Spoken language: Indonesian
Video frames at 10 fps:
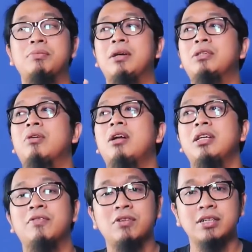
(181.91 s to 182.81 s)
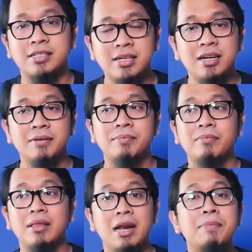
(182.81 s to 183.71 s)
sebagai seorang influencer,
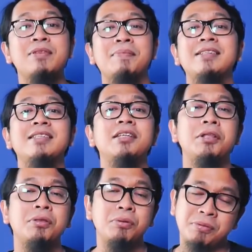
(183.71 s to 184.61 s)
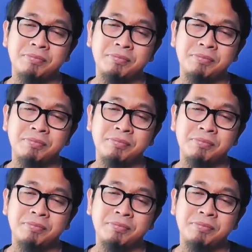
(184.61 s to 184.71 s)
Anda punya passion di situ.